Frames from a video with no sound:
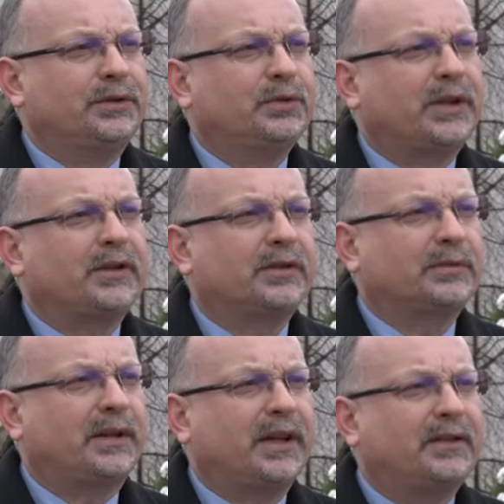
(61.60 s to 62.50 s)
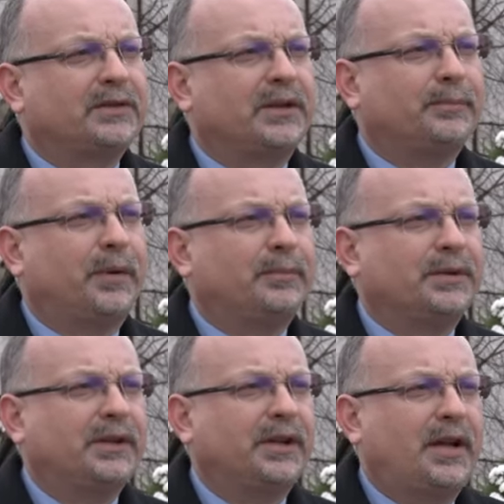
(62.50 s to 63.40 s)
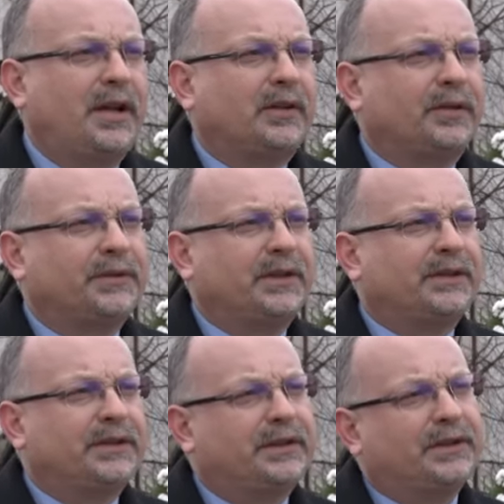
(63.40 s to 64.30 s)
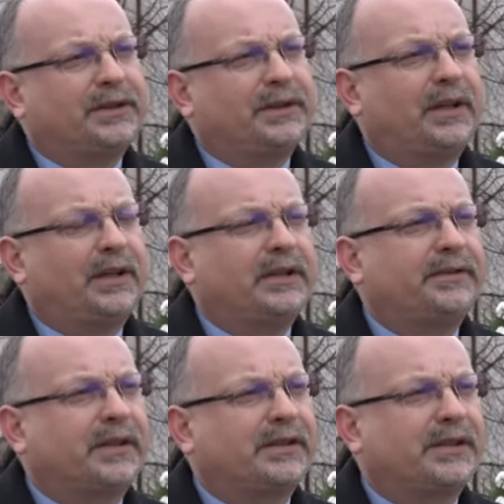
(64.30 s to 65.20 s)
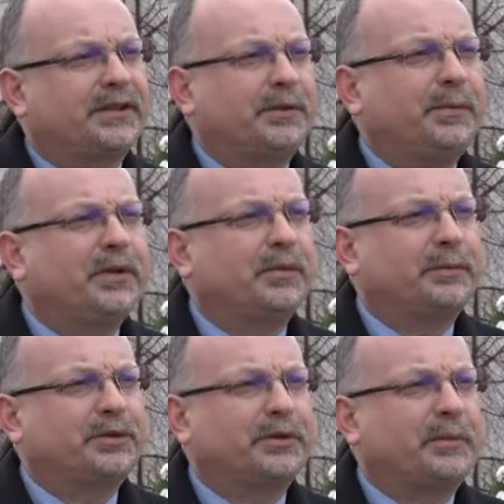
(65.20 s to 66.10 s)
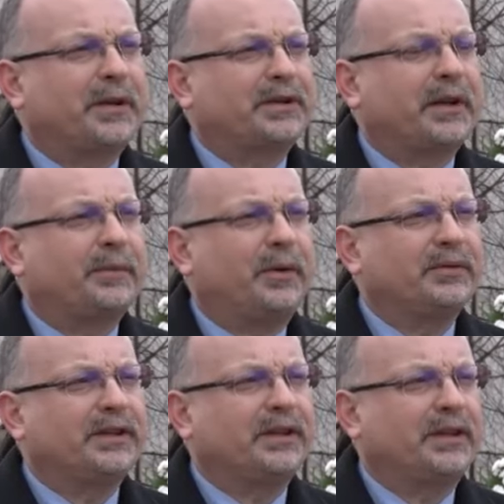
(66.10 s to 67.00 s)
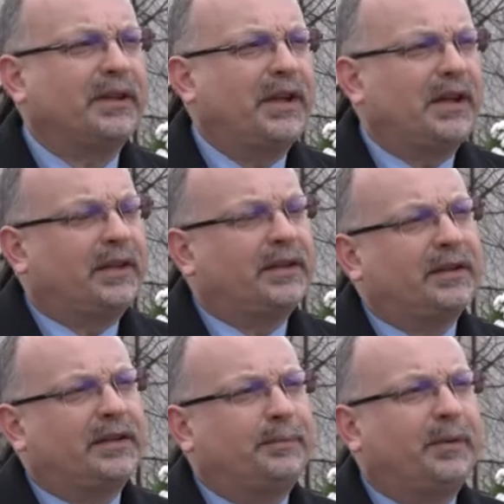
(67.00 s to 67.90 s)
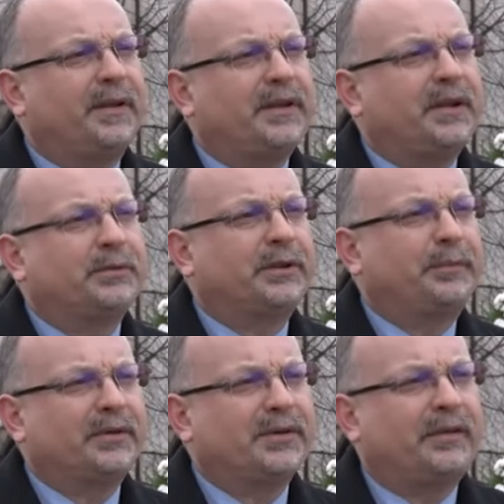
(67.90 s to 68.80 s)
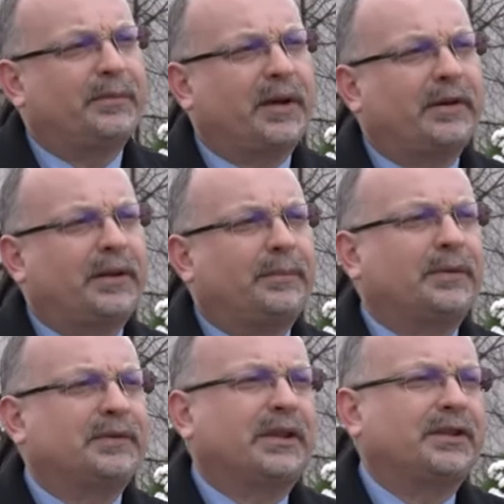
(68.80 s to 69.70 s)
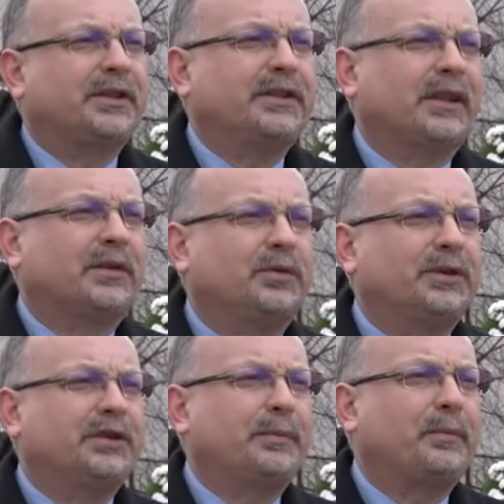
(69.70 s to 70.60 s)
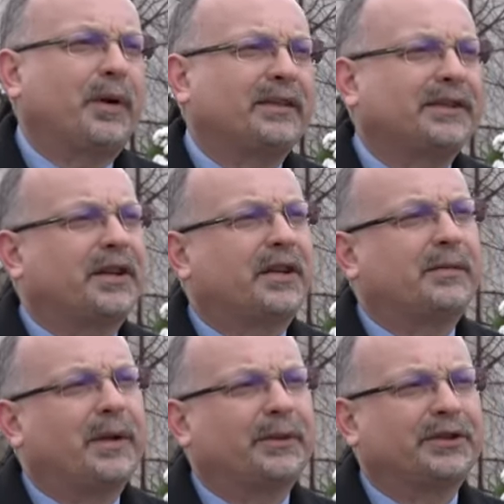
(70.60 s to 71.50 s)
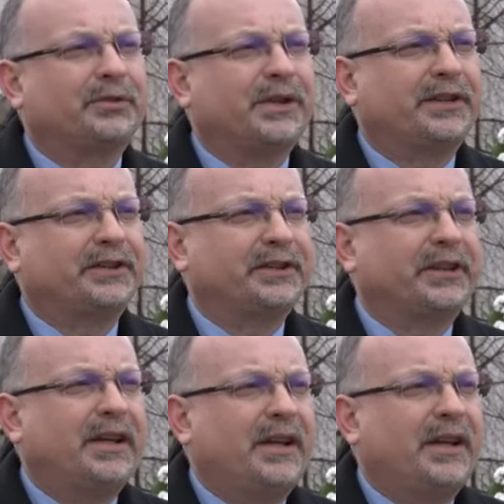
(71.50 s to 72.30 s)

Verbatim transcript: y, tutaj odsłaniano ten pomnik, to wtedy Edward Rydźmigły, przyszły marszałek Polski, y, powiedział, że Polska wybrała postać Lisa Kuli, żeby pokazać, jakich miała żołnierzy.